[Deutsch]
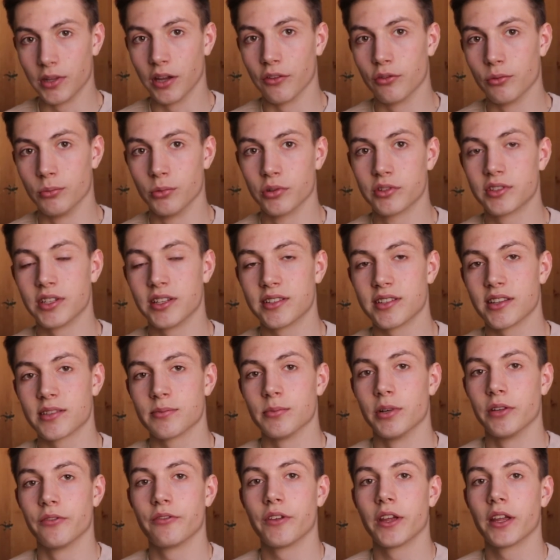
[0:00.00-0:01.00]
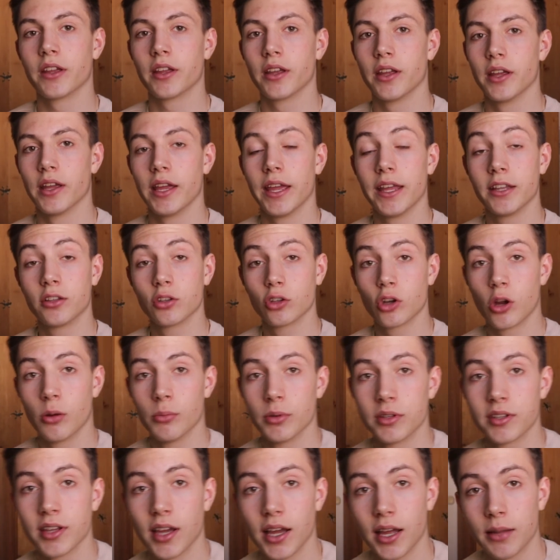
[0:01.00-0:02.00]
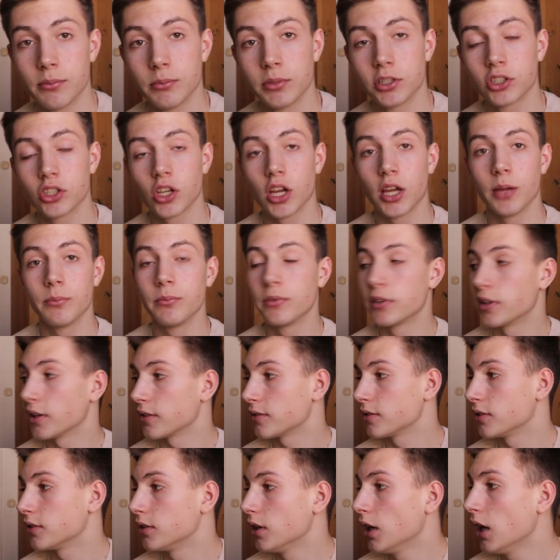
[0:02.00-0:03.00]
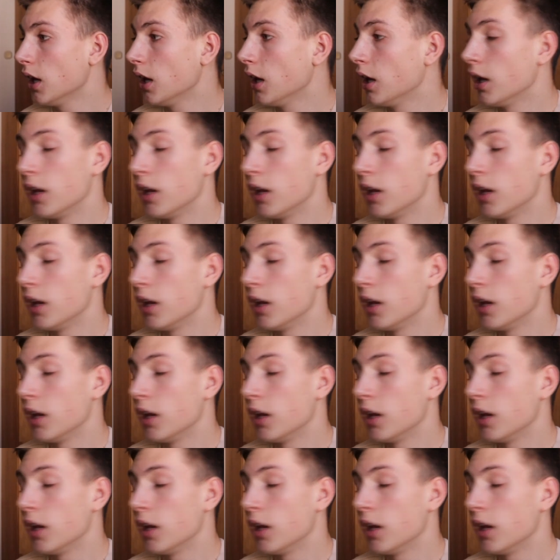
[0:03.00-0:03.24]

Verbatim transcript: dafür müsst ihr jetzt erstmal einen äh, Hate-Kommentar an mich schreiben, dass ich